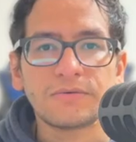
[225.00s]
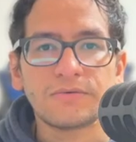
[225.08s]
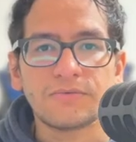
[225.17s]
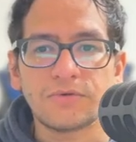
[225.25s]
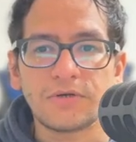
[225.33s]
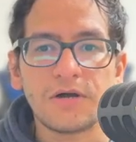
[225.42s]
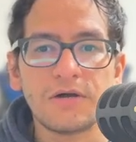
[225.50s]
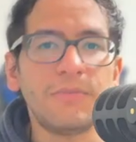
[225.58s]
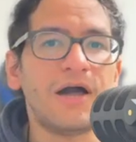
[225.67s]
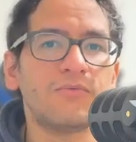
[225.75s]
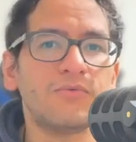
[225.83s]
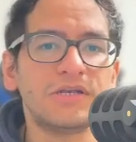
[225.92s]
وراح
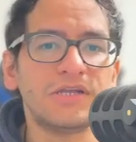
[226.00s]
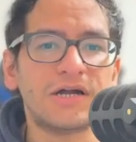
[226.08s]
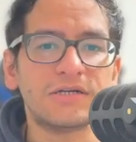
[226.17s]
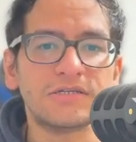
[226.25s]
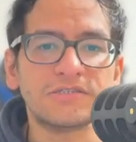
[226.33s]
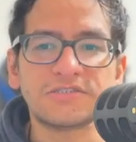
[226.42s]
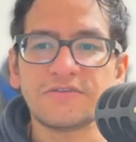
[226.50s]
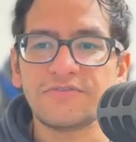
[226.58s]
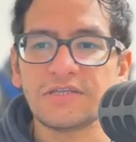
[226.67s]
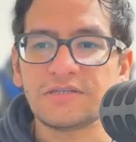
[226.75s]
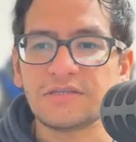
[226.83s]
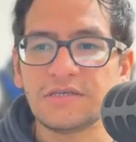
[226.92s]
محولني على صفحة
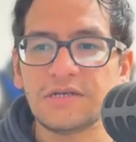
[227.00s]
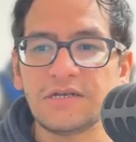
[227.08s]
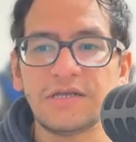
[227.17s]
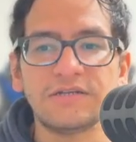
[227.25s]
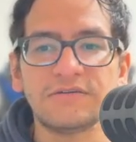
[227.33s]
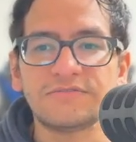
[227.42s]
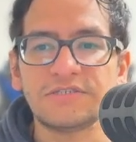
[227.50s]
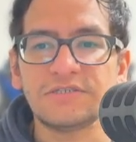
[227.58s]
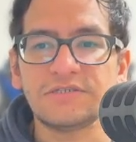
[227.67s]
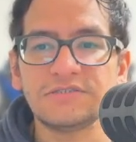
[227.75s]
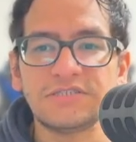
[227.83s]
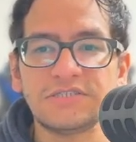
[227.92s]
ال NFT
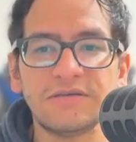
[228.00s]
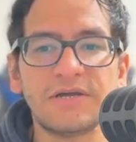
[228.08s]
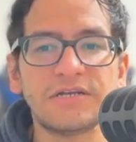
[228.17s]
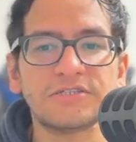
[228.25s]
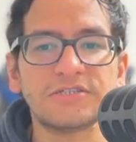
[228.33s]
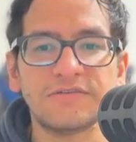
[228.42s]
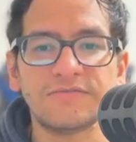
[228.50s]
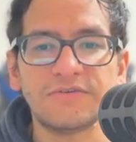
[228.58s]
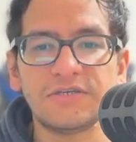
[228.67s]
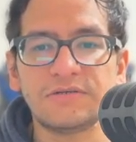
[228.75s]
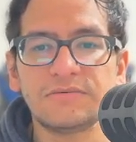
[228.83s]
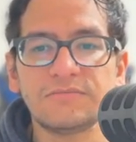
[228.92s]
زي ما احنا
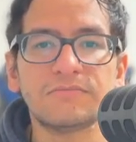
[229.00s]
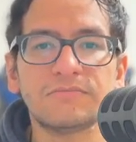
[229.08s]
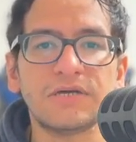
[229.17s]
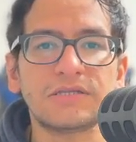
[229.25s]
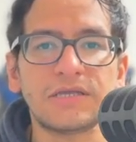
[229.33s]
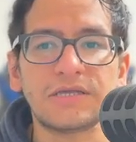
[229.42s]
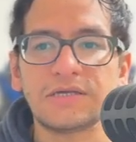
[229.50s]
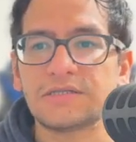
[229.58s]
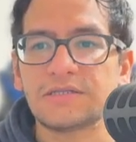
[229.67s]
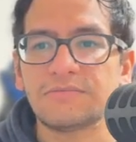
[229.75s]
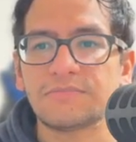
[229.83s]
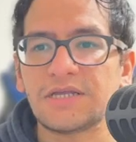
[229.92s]
شايفين محتاج
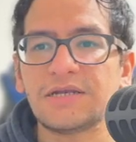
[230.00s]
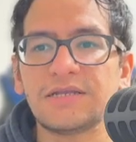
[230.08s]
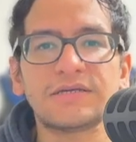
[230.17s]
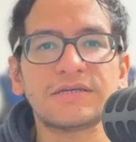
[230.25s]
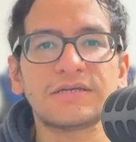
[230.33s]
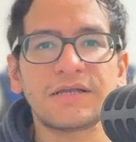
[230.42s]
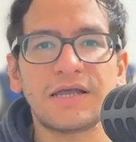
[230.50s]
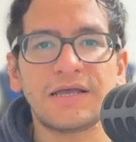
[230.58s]
تمتلك